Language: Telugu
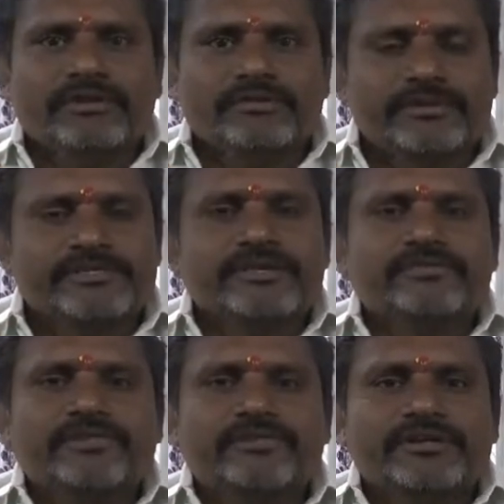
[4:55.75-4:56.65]
స్పెషల్
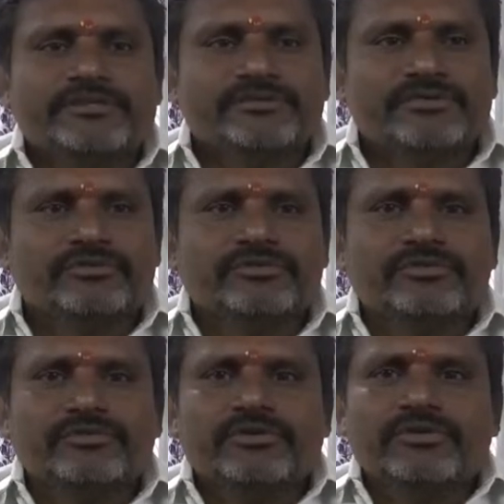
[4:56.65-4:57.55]
ఫౌండేషన్ కోర్సులో
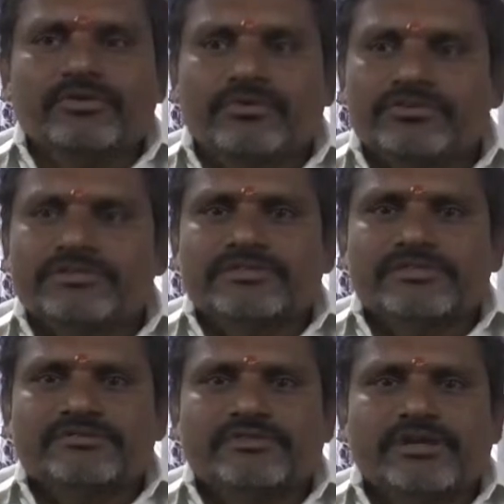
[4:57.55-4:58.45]
కోచింగ్
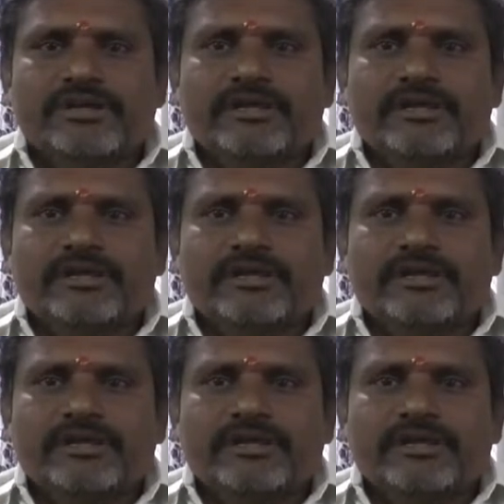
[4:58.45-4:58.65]
తీసుకొని